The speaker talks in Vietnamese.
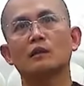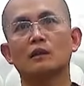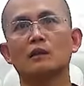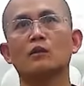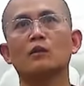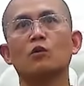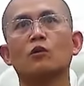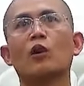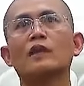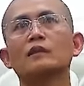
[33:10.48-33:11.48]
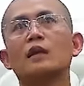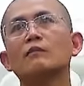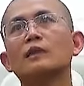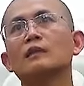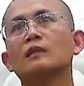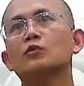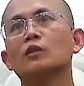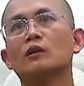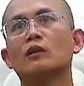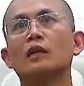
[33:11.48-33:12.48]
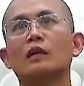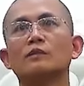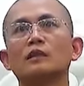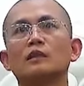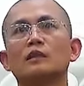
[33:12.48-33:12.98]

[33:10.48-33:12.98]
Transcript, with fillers: ừ, quan tâm đến cái chuyện đó làm gì